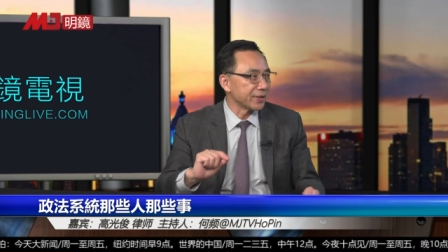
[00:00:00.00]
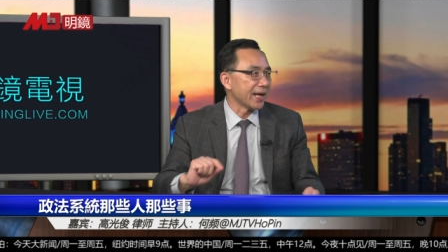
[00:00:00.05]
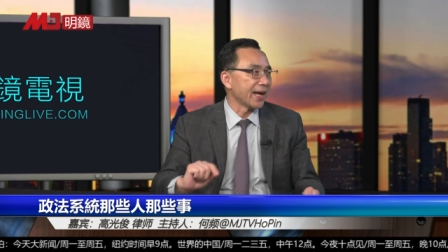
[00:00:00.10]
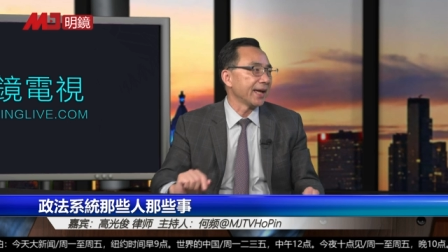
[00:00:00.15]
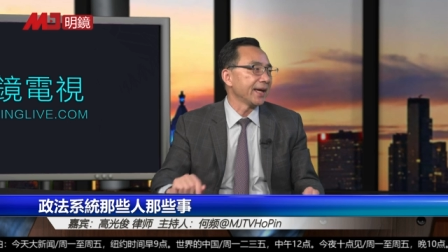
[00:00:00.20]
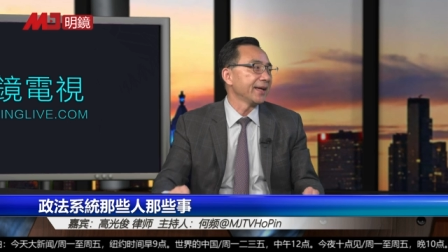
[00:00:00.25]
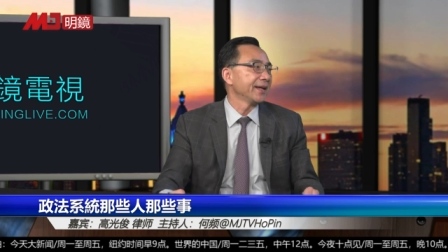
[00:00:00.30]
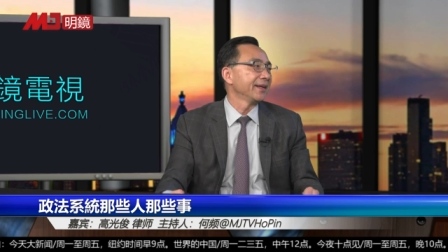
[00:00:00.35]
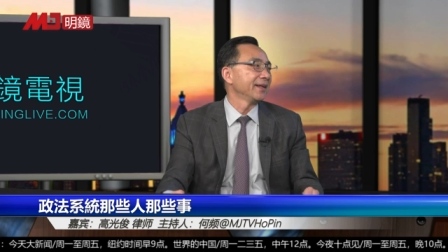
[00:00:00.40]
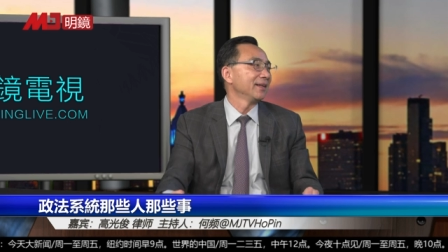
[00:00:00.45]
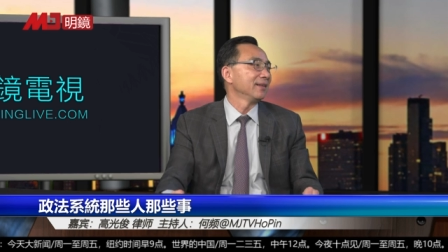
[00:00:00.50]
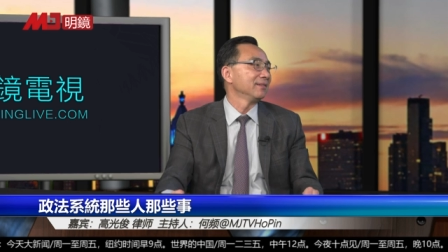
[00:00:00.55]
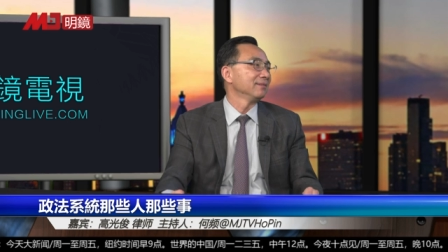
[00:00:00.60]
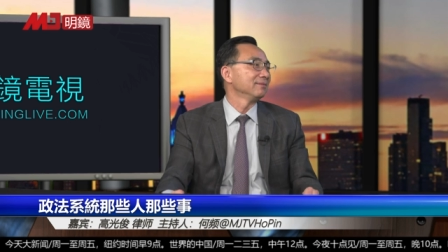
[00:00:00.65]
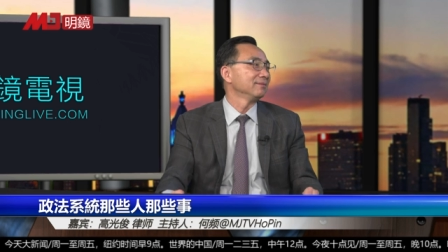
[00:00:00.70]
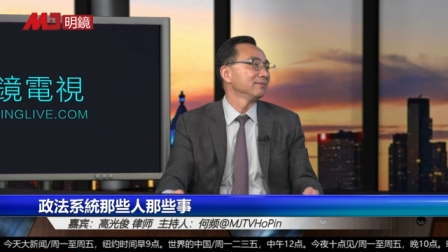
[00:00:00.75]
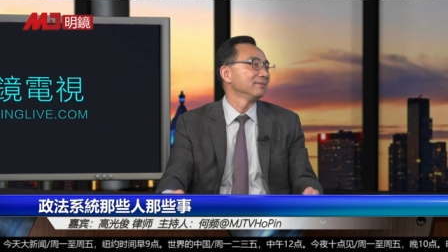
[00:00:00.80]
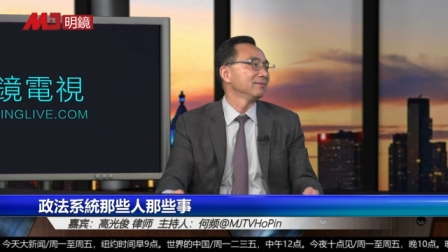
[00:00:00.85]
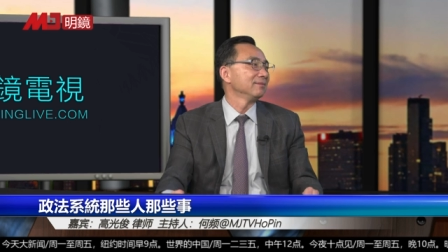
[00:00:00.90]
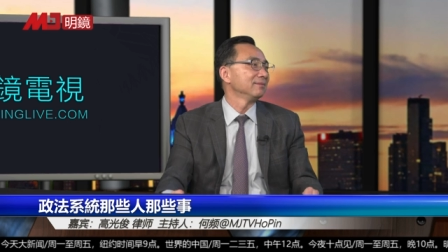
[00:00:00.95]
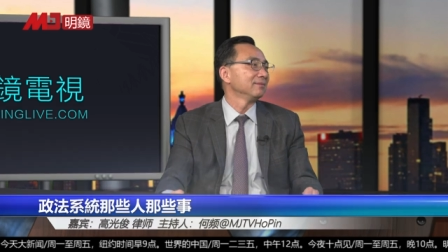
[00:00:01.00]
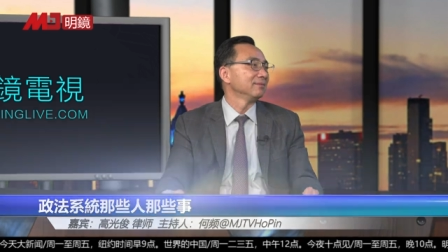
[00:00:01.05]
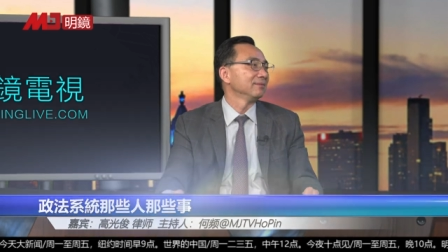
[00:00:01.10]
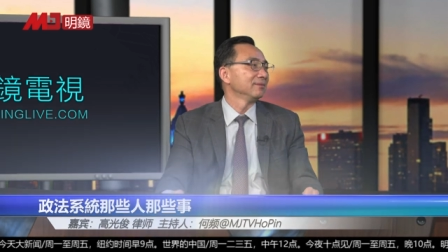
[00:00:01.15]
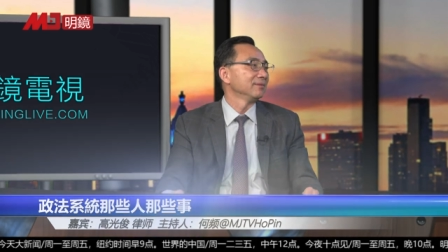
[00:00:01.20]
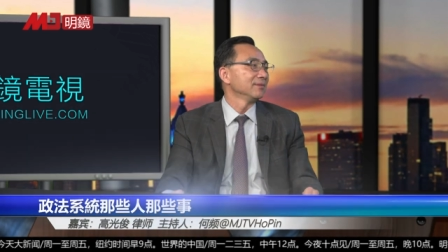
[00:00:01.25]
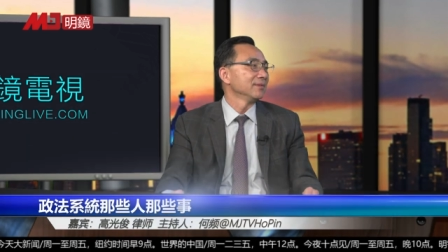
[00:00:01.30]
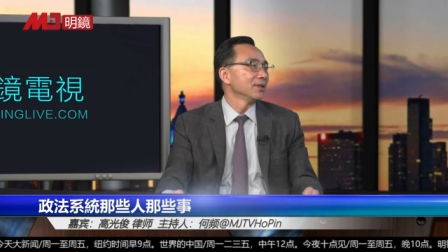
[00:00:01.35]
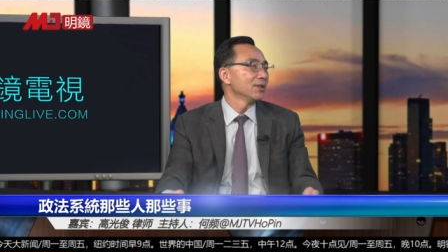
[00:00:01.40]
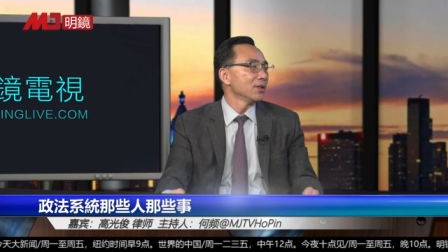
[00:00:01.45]
来。嗯，
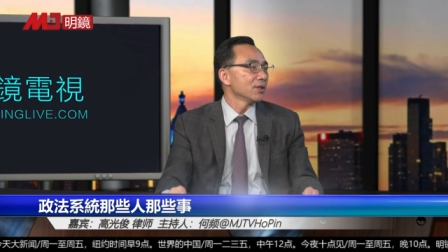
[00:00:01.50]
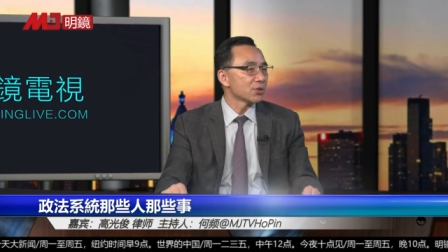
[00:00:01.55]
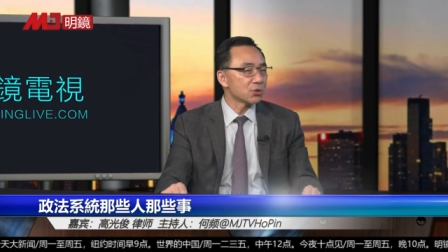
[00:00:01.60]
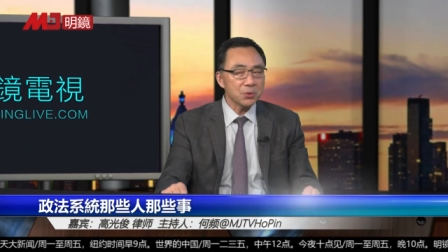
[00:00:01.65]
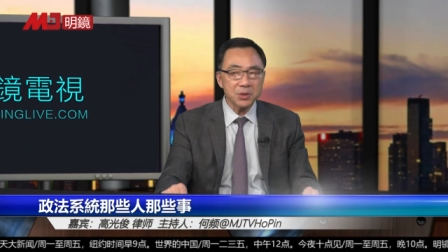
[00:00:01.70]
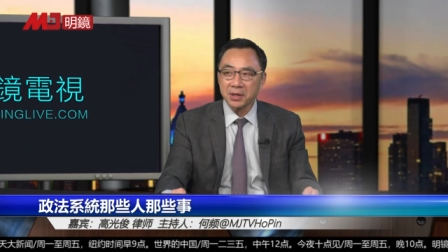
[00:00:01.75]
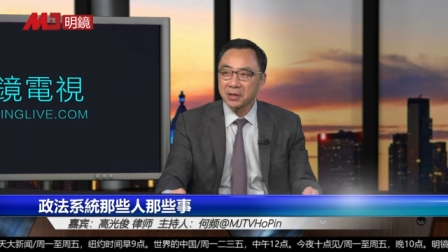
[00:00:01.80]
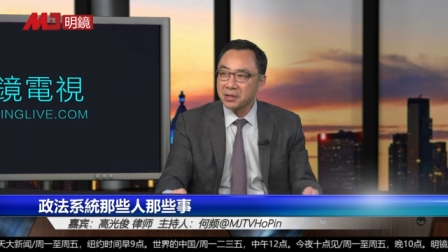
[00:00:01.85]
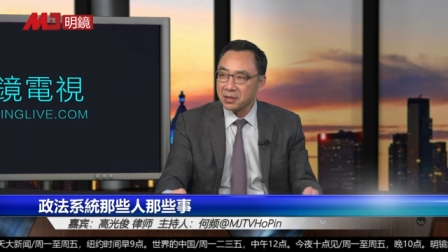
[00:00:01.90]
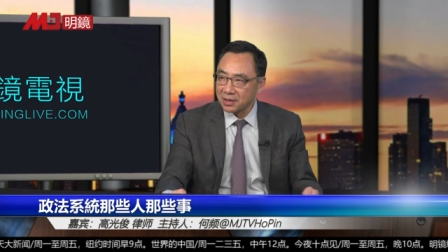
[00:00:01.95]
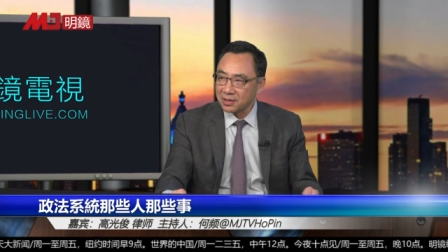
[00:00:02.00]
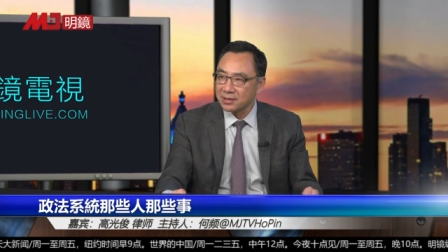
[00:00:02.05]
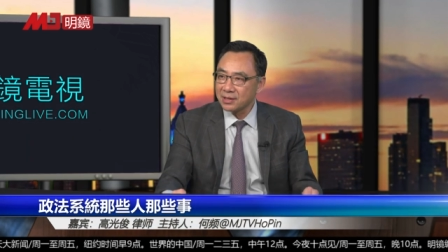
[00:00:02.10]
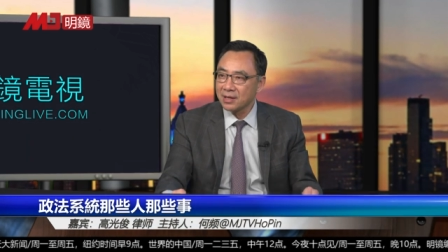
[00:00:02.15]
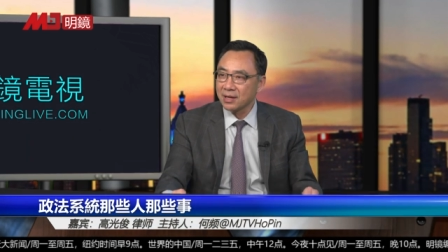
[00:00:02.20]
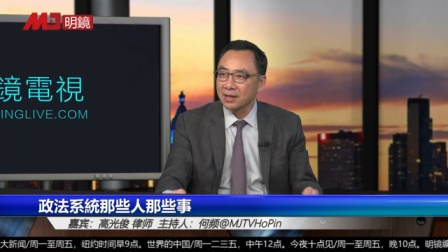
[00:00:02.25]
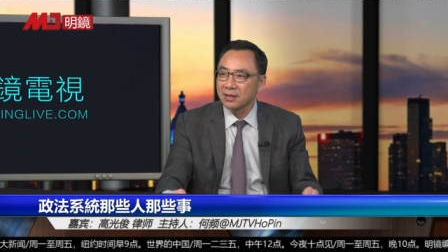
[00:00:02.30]
所以可见，